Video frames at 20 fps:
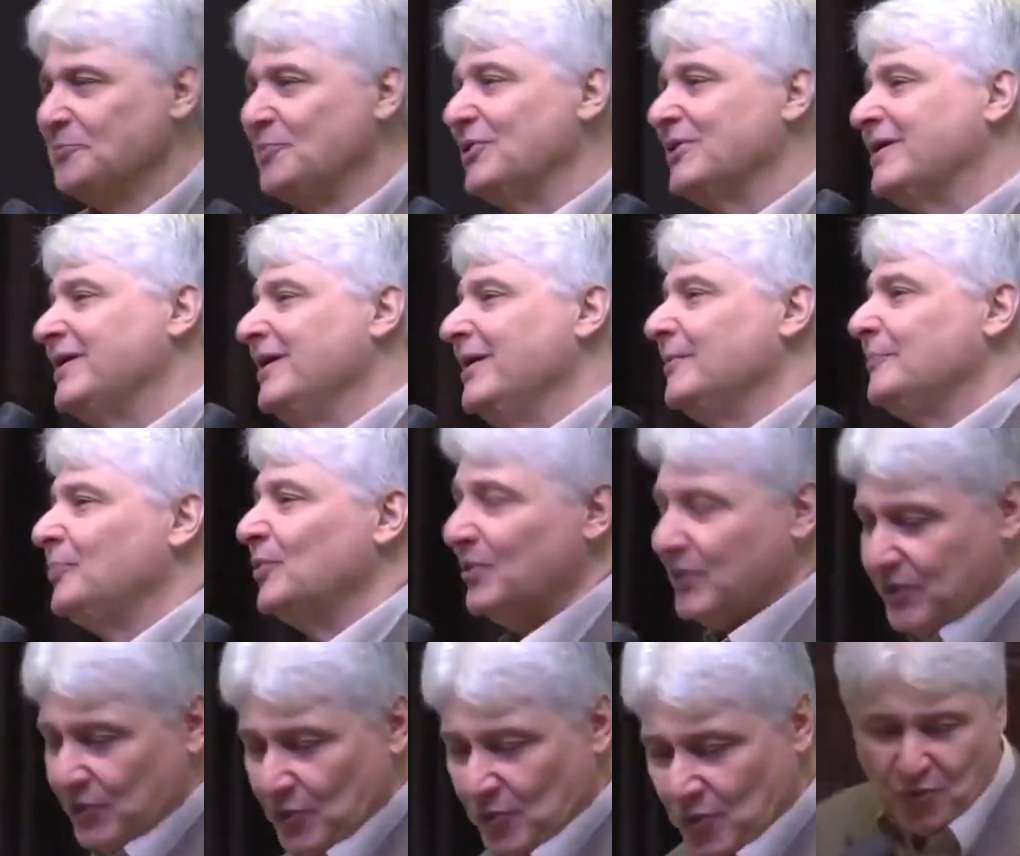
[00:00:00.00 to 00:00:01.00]
Por quê?
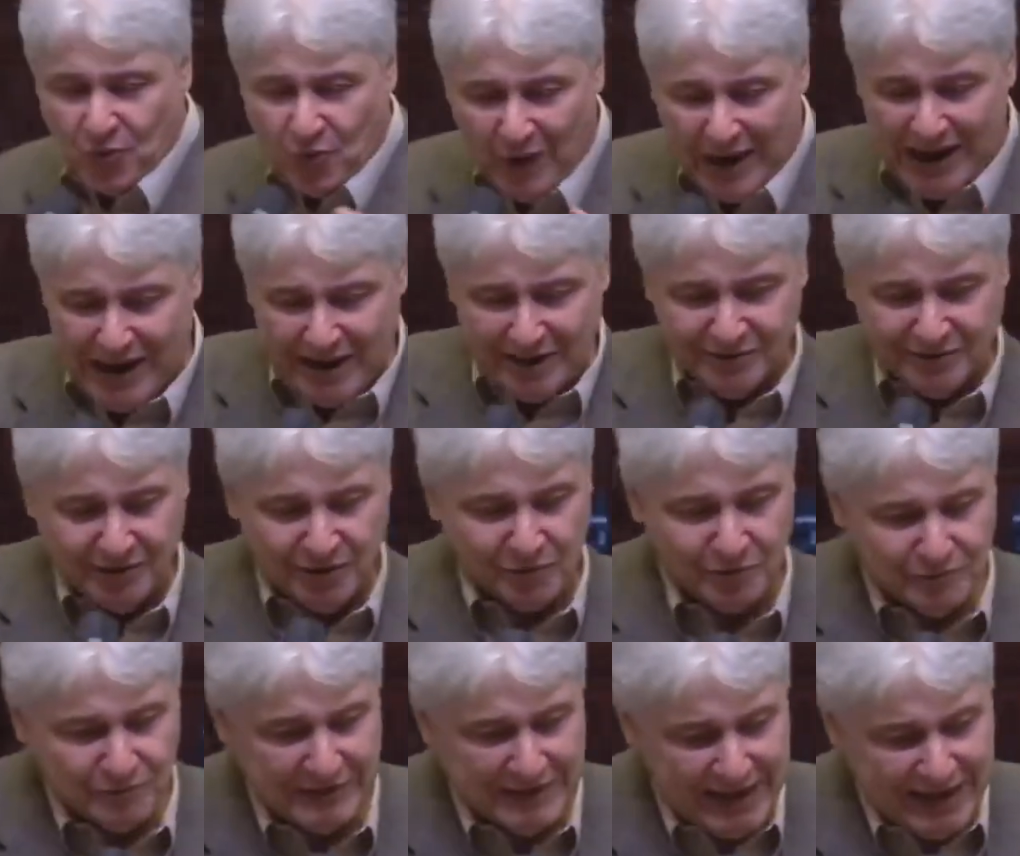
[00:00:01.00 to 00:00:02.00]
Porque o quarto é o
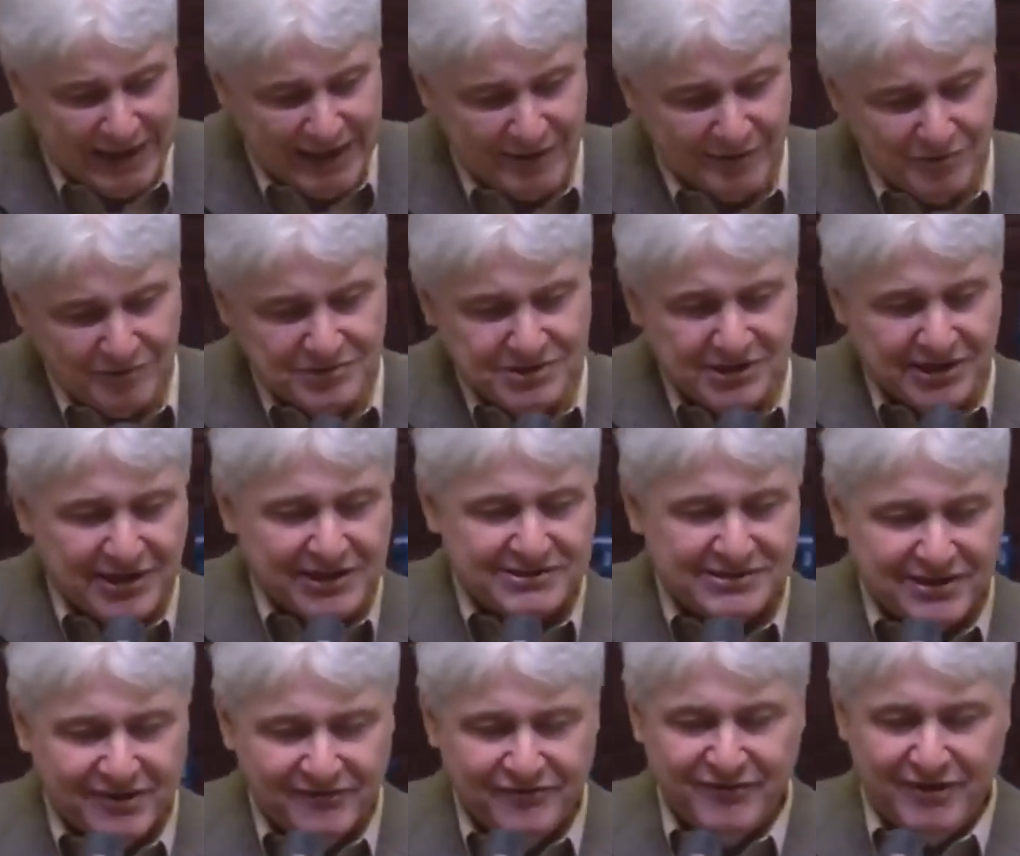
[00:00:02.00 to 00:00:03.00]
lugar onde
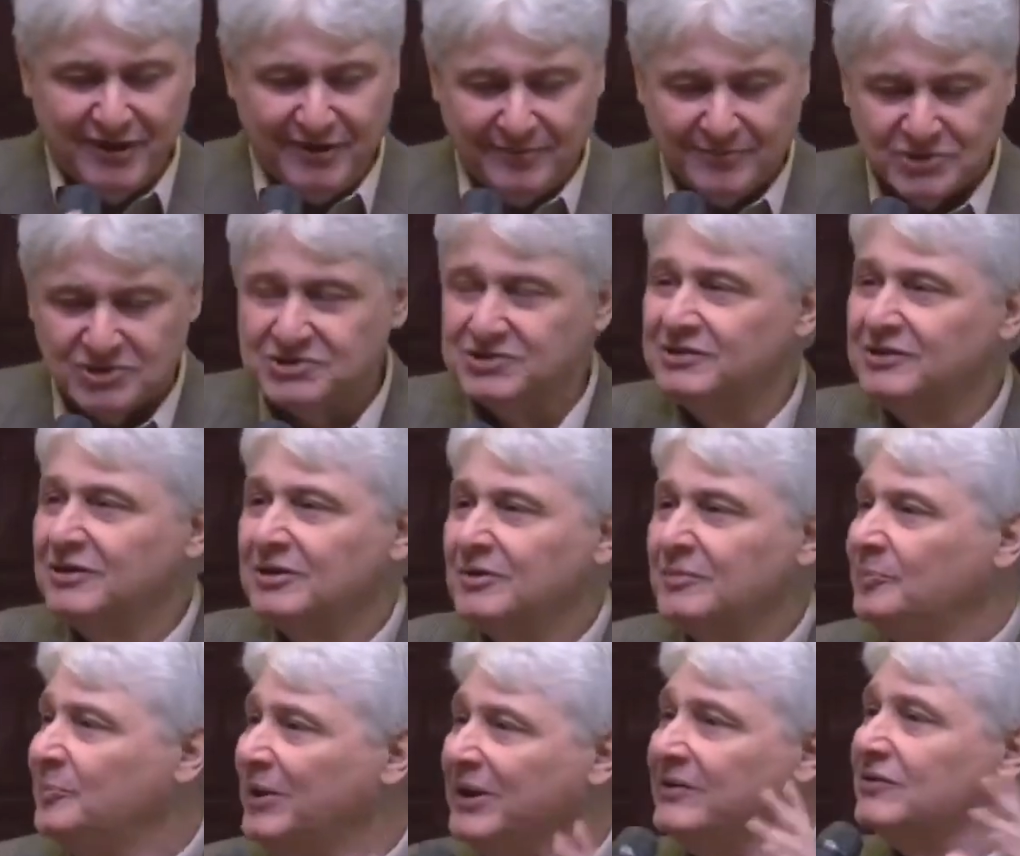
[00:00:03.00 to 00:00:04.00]
reservamos
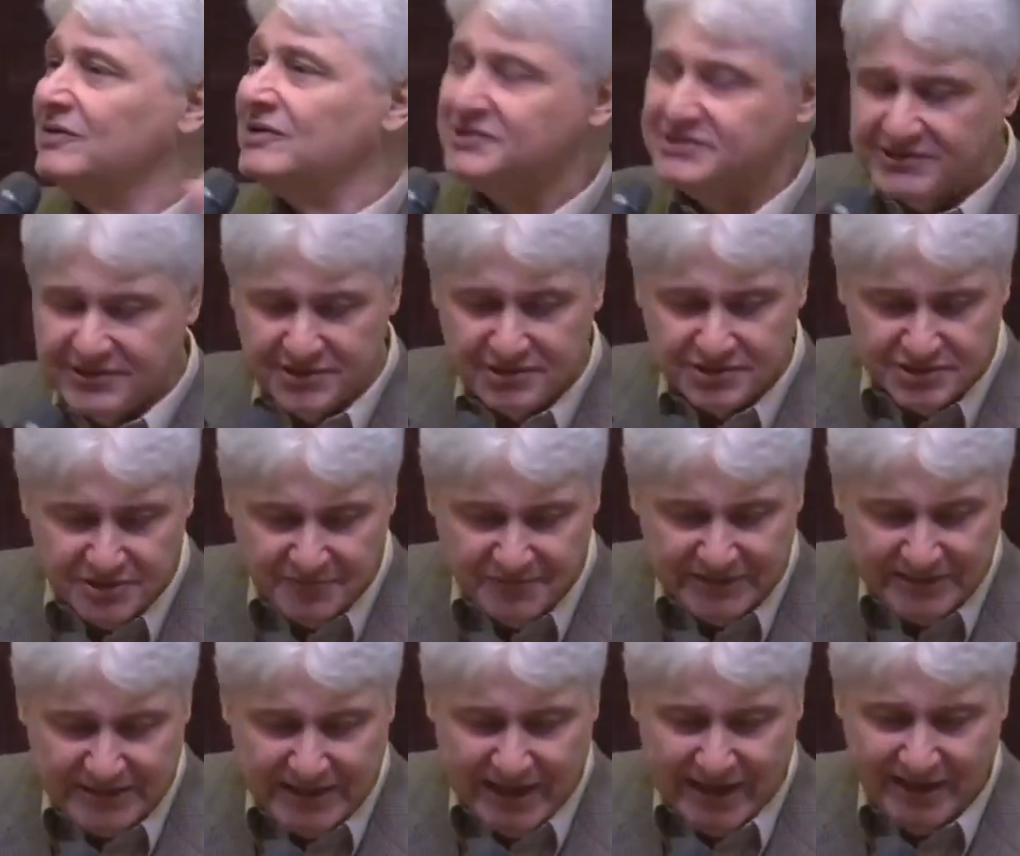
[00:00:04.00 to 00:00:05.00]
para nossa
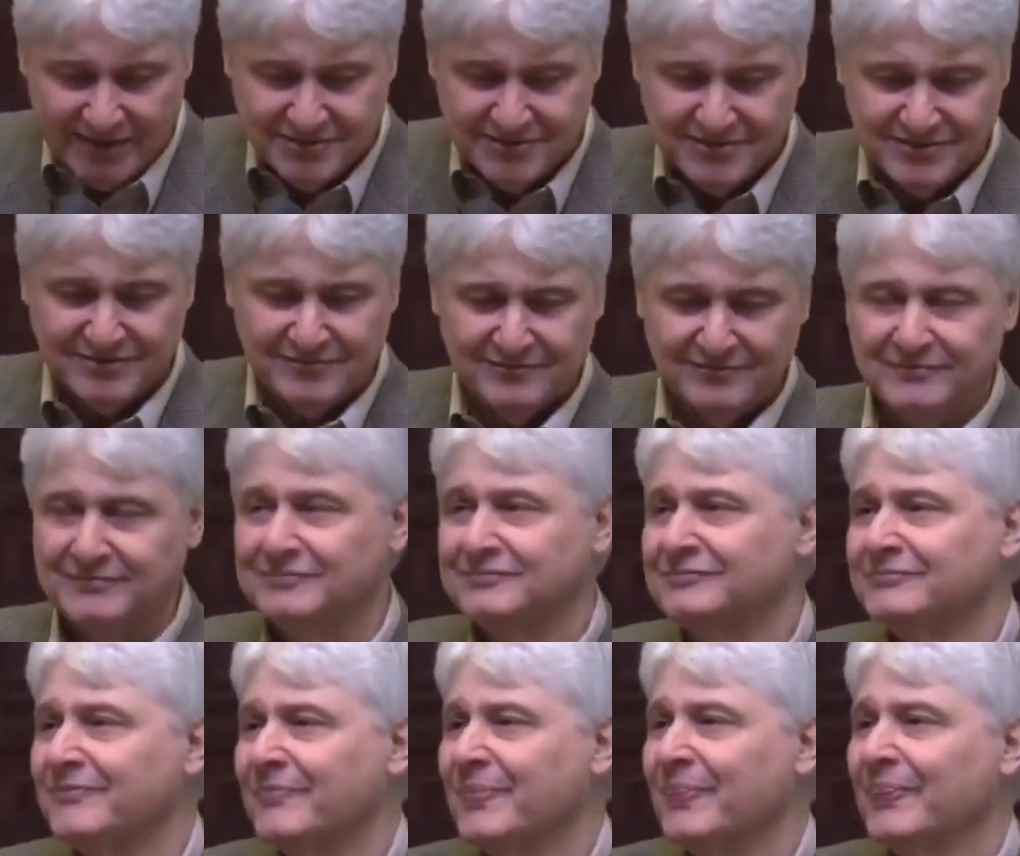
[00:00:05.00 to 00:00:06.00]
intimidade.
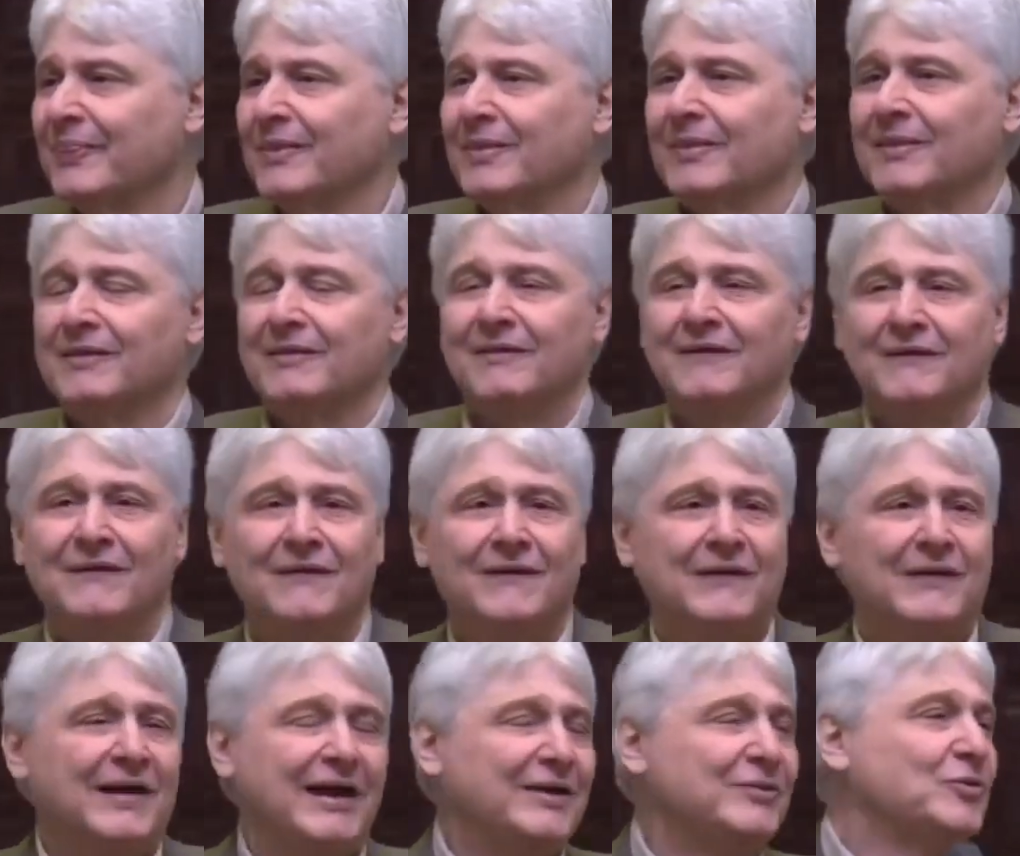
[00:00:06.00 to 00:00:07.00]

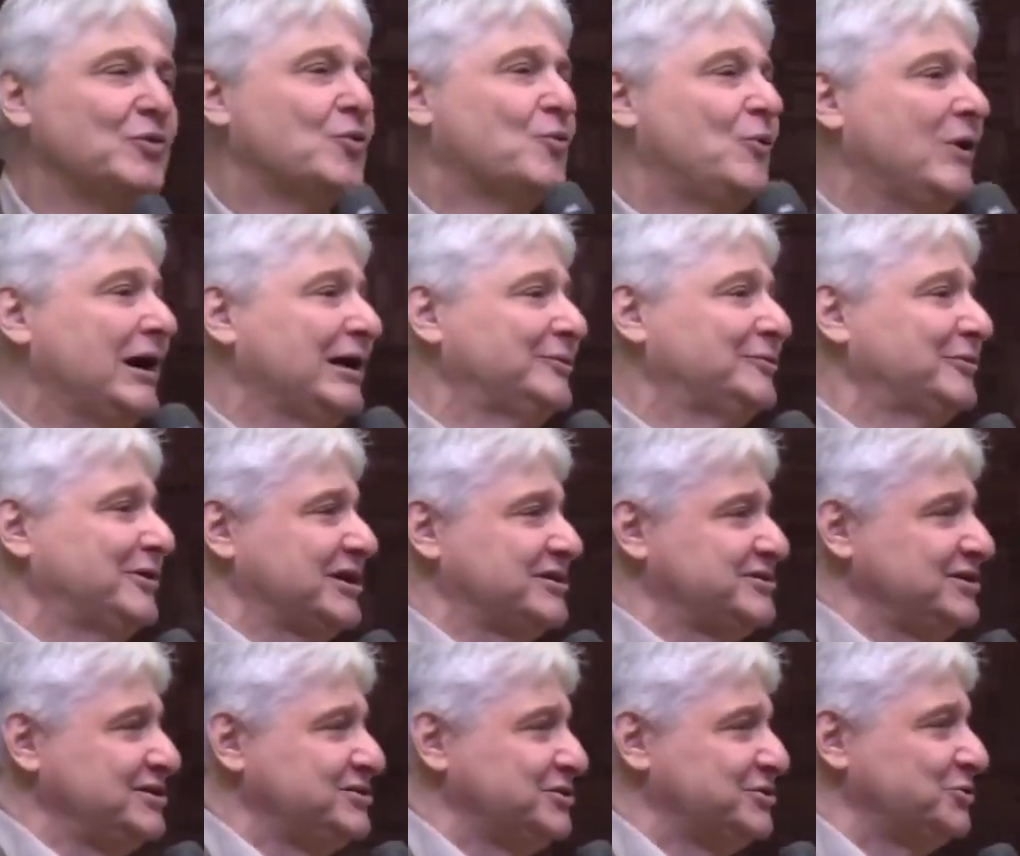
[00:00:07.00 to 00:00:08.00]
É no quarto que a
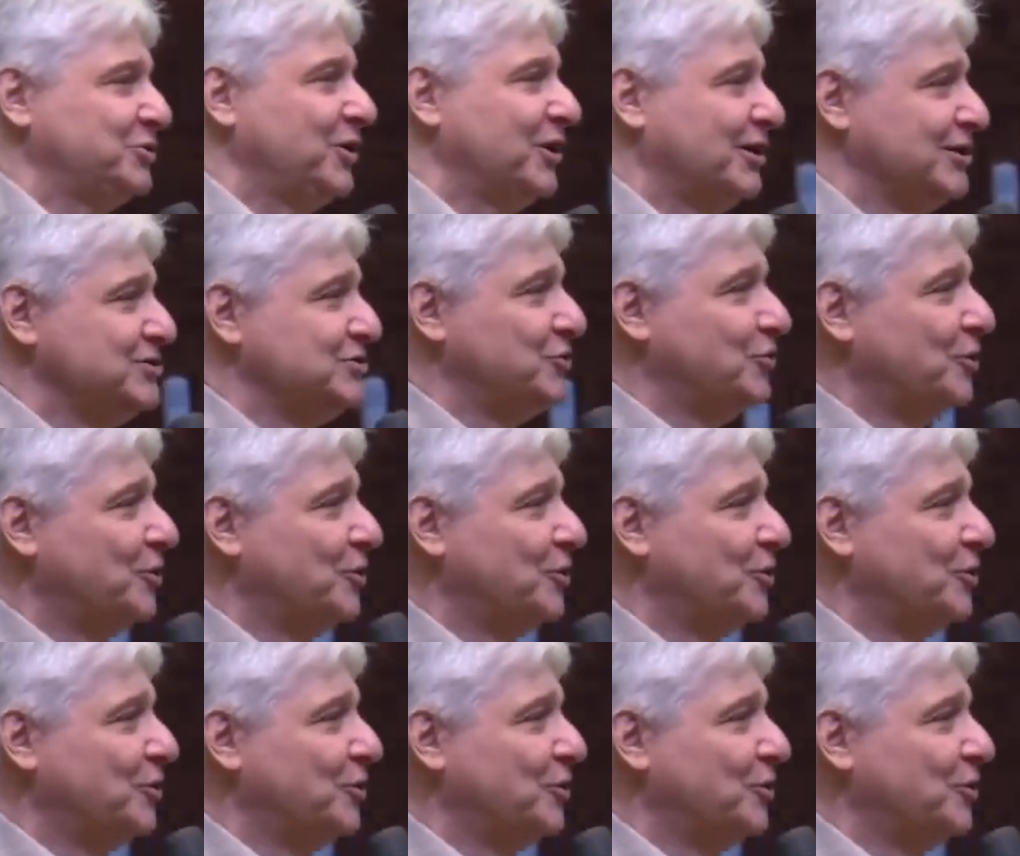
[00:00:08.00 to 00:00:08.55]
gente troca de